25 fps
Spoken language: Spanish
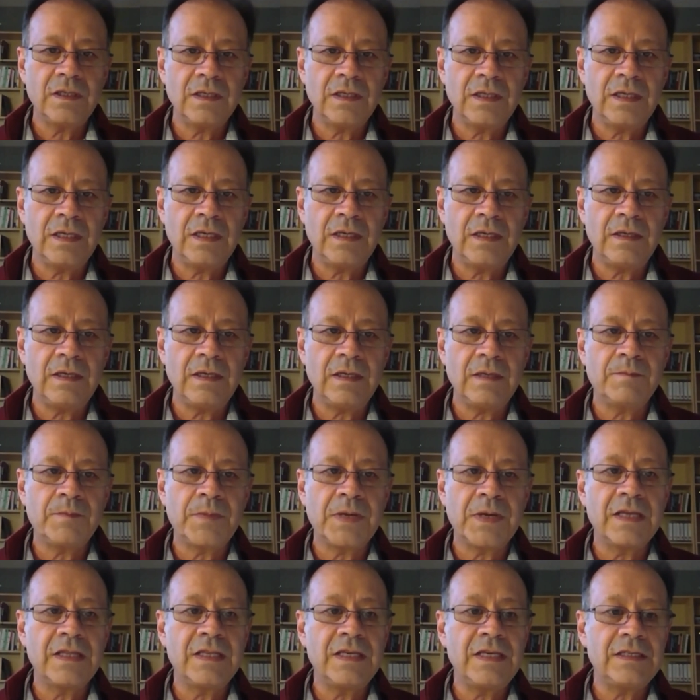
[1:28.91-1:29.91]
y
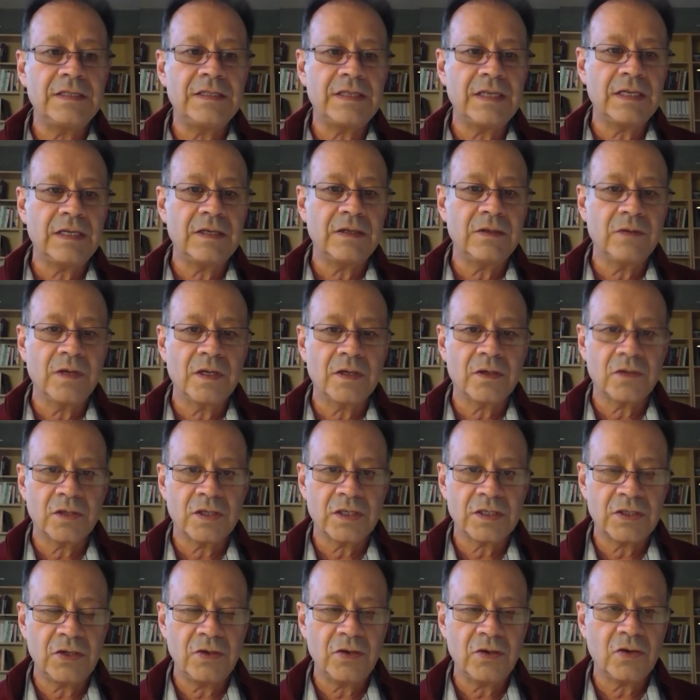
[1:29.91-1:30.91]
predice una
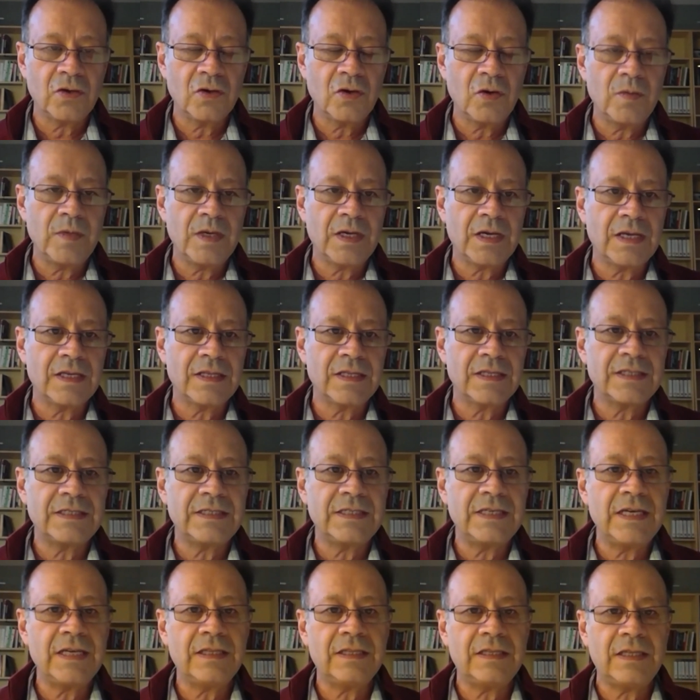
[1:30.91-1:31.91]
contracción económica de
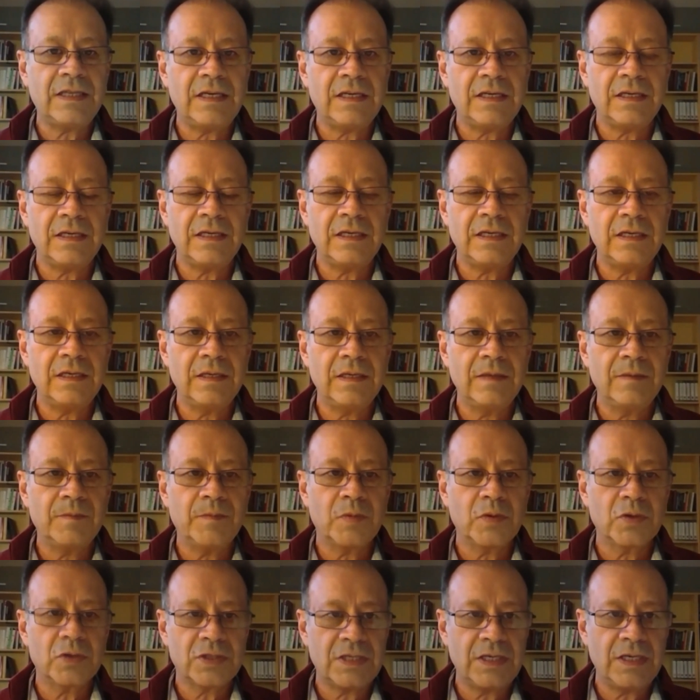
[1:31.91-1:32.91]

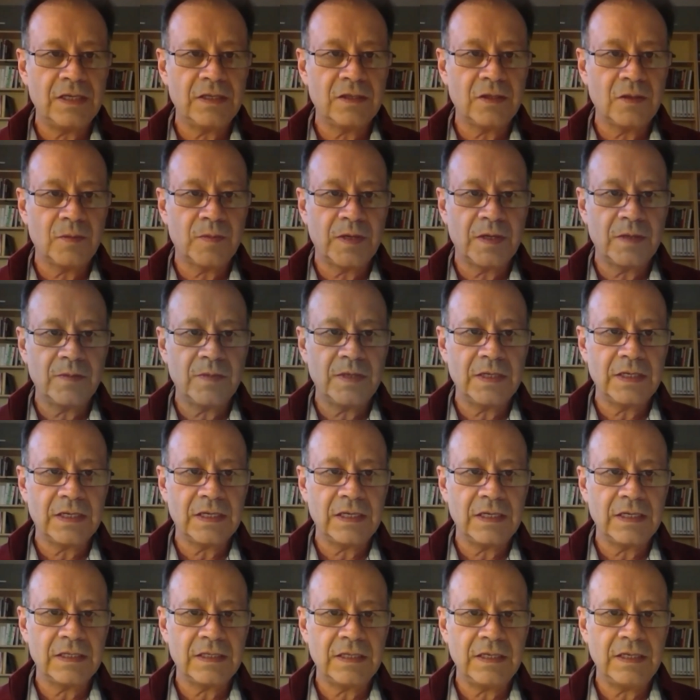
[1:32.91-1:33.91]
7% para América
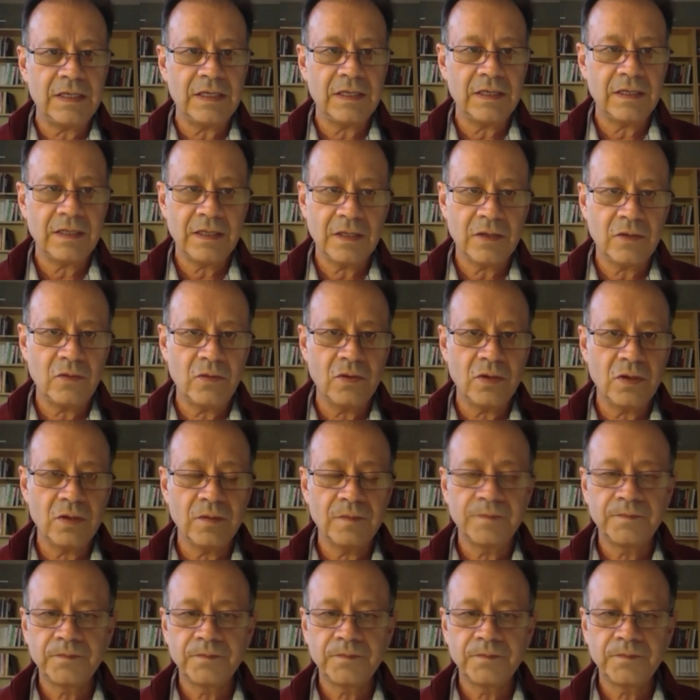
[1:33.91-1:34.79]
Latina en junio.